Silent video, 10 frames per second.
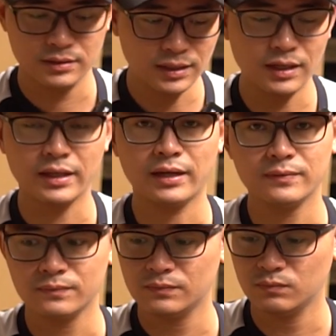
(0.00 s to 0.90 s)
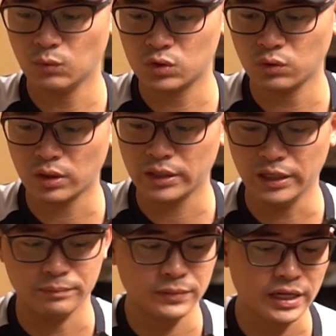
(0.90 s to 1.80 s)
rất là nhanh một số cái
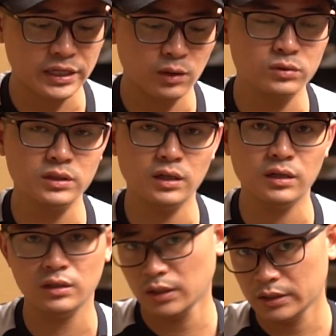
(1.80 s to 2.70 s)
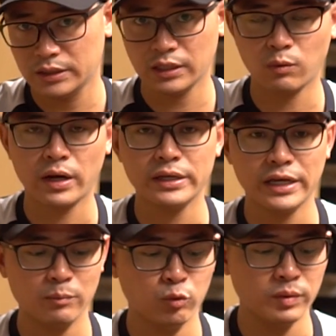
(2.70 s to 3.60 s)
điểm khác nhau giữa Sinewa
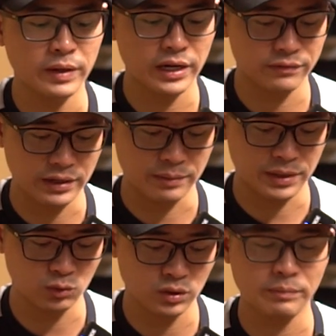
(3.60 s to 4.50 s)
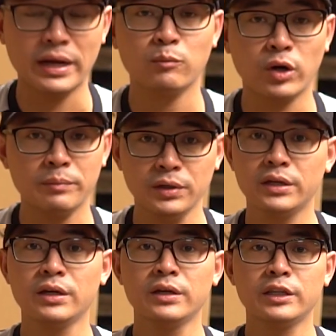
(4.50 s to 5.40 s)
IE43 và Mazuzama 420
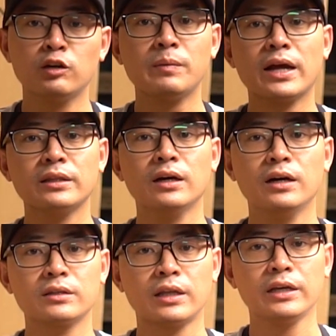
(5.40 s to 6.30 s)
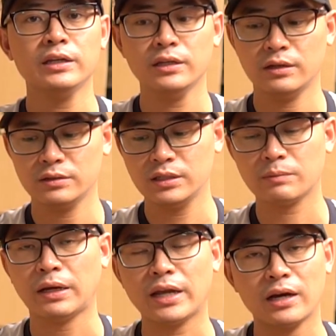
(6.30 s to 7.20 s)
nếu các bạn ờ, thấy
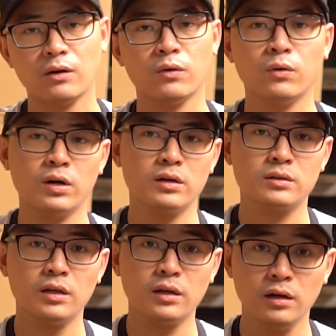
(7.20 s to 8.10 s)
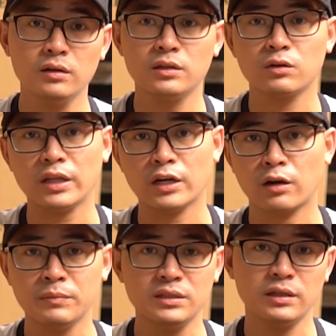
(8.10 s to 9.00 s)
chiếc máy nào thích hơn thì có thể
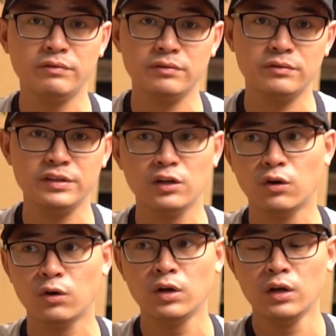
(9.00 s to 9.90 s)
comment dưới video